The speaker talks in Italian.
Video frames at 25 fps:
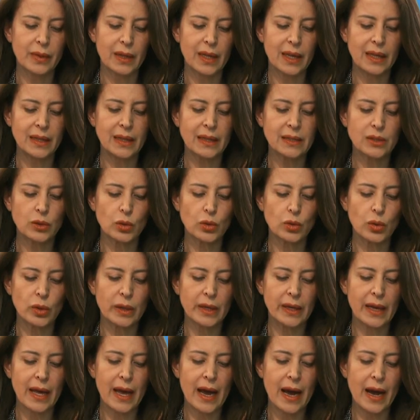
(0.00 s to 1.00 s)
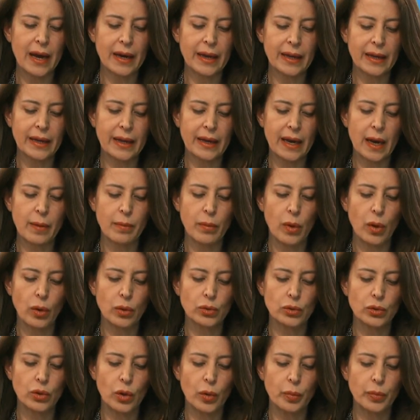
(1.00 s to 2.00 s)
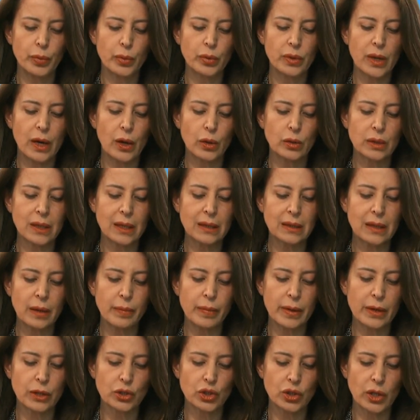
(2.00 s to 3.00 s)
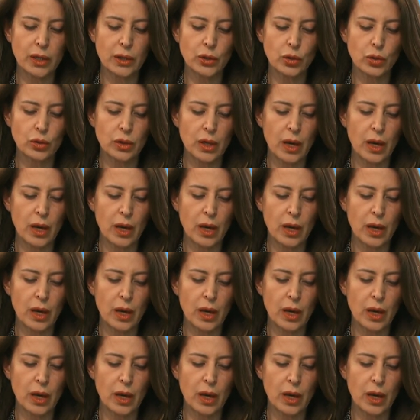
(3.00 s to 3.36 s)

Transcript: È da sottolineare che nel mondo più dell'80%